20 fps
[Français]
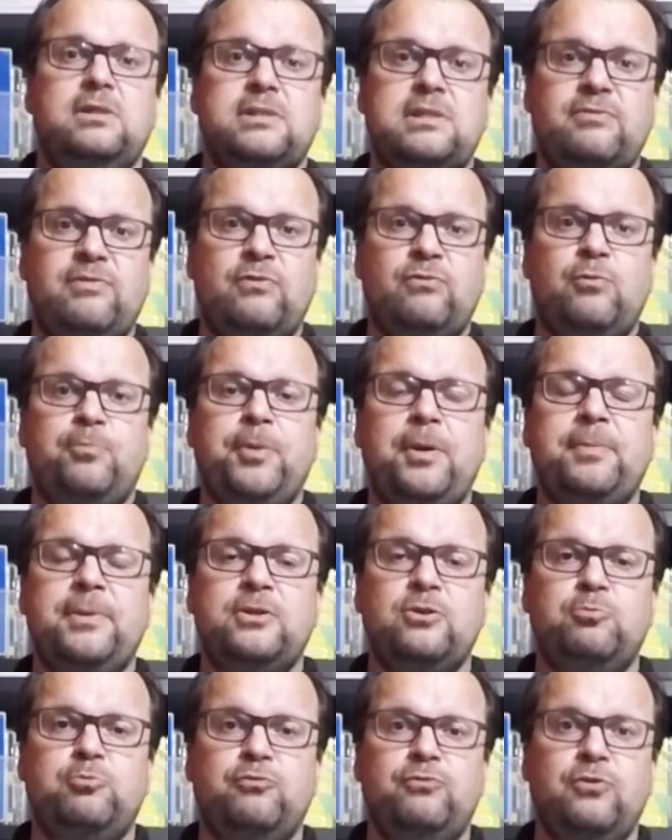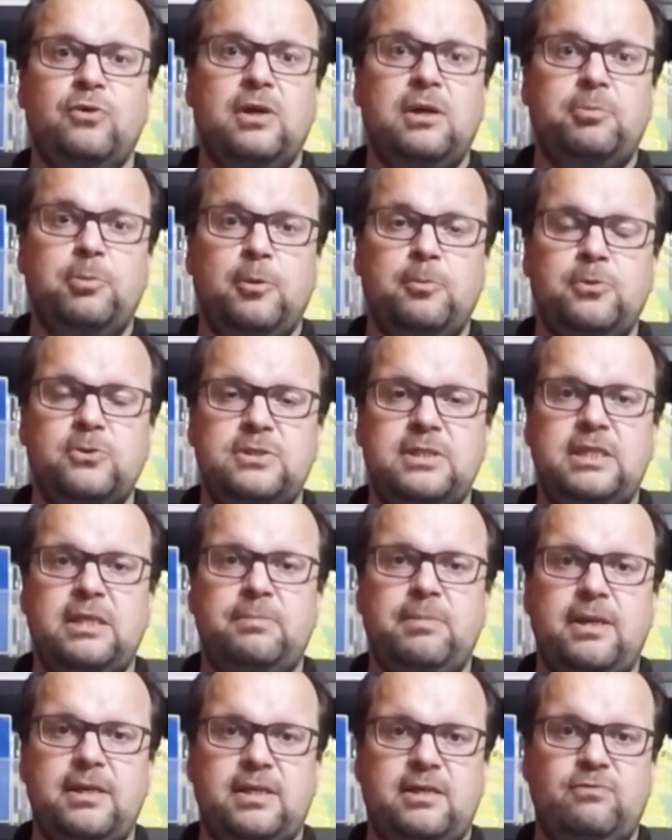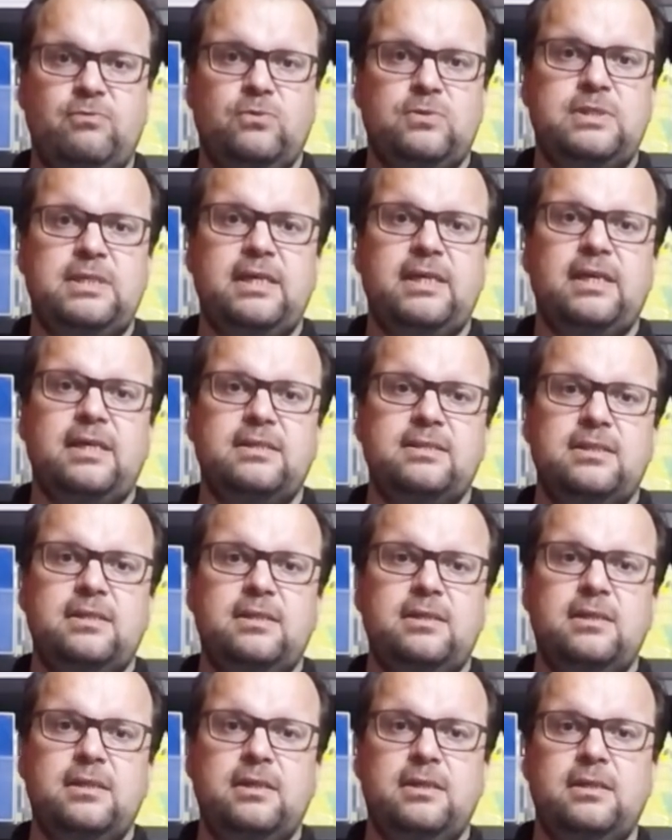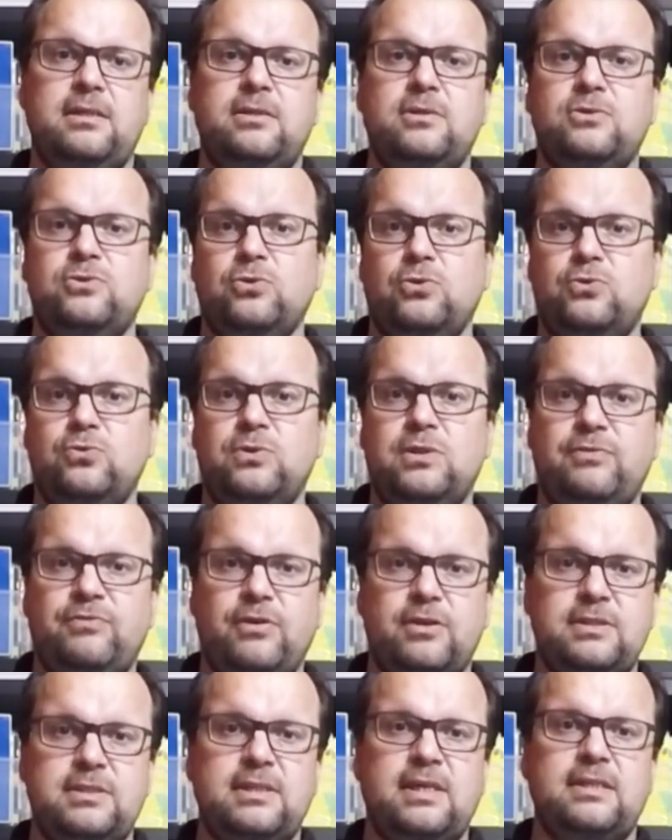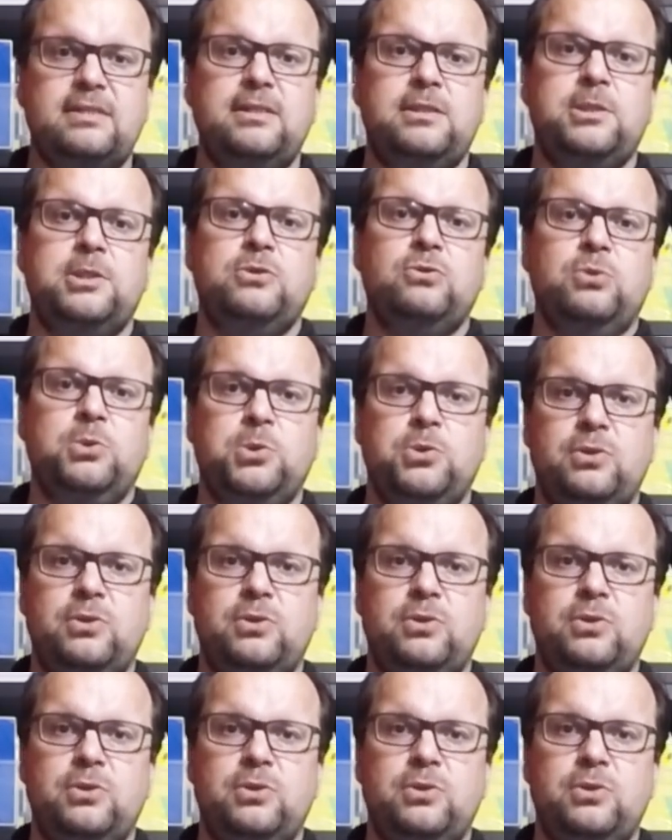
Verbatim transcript: Ça va vous permettre de pouvoir proposer des balles qui vont s'écraser et surtout d'avoir une stratégie de jeu